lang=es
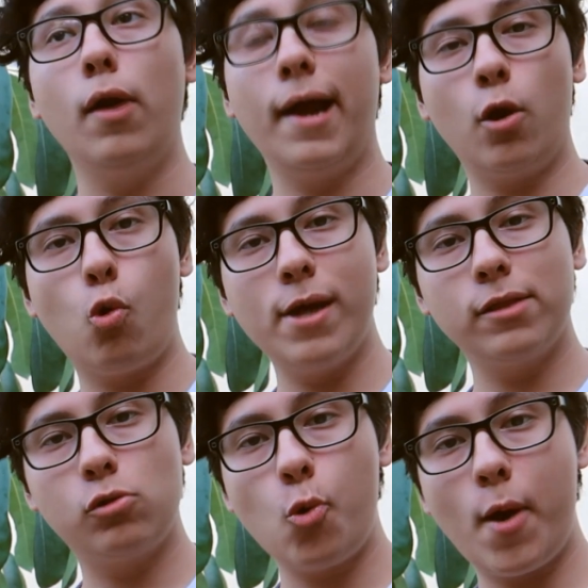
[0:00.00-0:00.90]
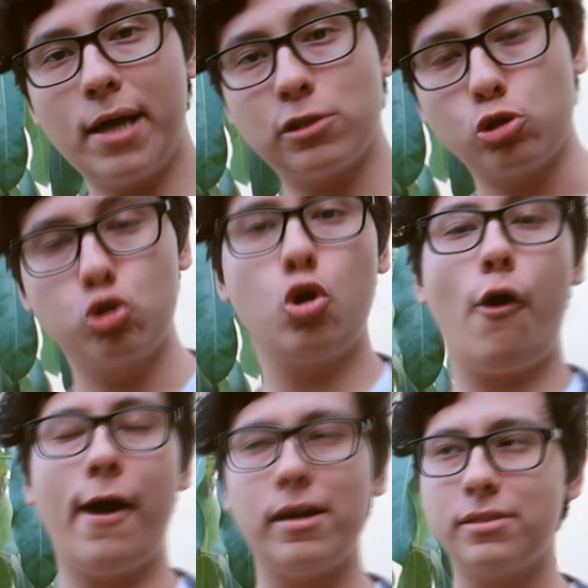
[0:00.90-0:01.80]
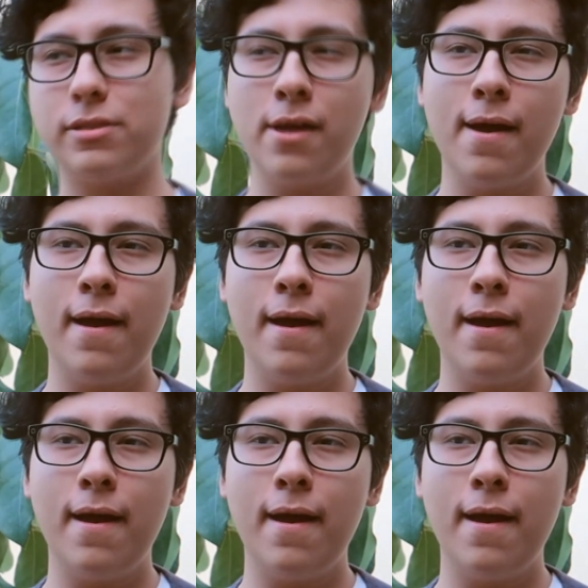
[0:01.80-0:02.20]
Ahora, en cuanto a sus hojas,